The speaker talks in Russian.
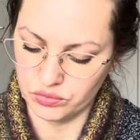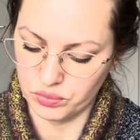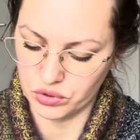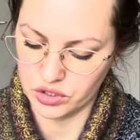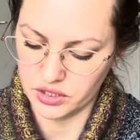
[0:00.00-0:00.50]
в
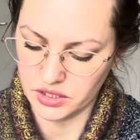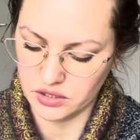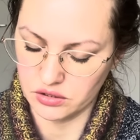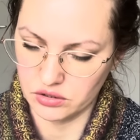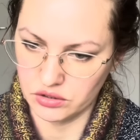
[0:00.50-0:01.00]
прошлый
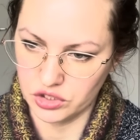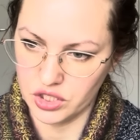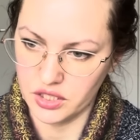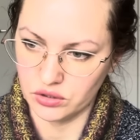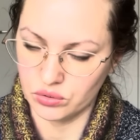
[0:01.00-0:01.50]
раз э,
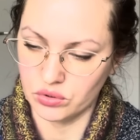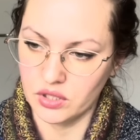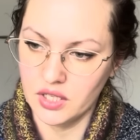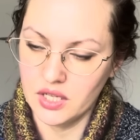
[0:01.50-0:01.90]
жилетку